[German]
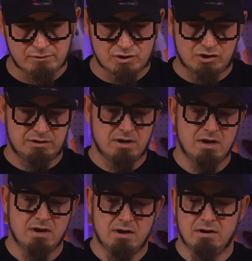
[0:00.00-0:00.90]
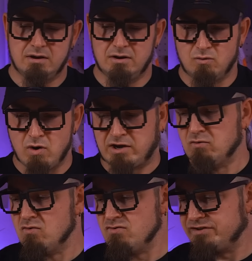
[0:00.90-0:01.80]
Unterschied.
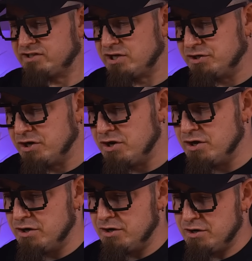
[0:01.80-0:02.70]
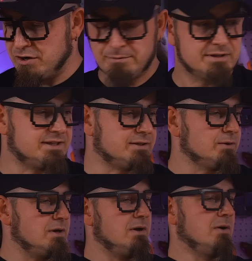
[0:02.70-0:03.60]
Raccoon City.
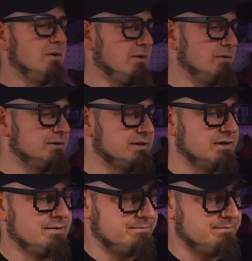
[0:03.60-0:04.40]
So, und äh,